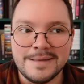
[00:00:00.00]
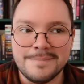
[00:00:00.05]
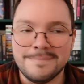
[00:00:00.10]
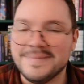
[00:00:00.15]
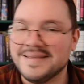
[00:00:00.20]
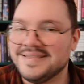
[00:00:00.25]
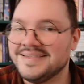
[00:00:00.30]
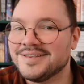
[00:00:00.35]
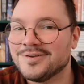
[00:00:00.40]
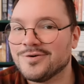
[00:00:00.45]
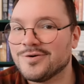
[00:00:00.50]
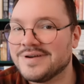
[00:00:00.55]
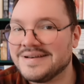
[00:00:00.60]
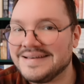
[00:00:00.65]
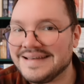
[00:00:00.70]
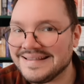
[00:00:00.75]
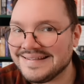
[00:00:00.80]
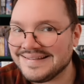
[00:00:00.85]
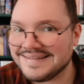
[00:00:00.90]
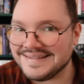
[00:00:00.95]
mes titres
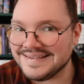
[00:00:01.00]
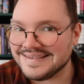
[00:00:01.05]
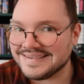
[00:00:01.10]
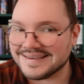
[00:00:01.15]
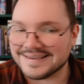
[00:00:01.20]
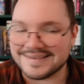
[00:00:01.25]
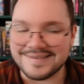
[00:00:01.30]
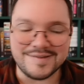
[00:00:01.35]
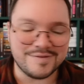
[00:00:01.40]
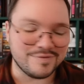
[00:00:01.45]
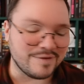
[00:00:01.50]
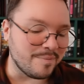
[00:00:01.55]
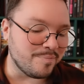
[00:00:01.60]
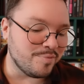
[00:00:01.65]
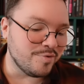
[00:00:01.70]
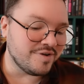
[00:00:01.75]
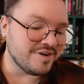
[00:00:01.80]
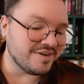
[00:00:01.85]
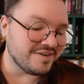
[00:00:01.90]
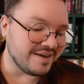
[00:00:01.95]
classiques qui sont un
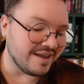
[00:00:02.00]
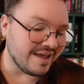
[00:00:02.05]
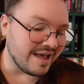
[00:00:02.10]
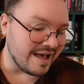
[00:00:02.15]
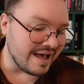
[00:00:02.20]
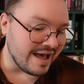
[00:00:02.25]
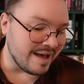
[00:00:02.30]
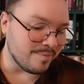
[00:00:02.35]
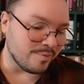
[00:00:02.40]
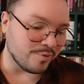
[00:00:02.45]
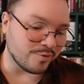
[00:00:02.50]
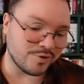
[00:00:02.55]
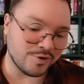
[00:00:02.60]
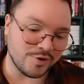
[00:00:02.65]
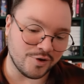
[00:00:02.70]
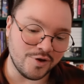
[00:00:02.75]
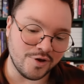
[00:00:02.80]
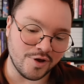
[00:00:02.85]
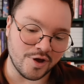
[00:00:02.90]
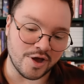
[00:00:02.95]
peu chers à, mon
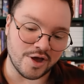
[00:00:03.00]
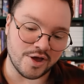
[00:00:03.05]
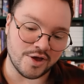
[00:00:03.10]
cœur.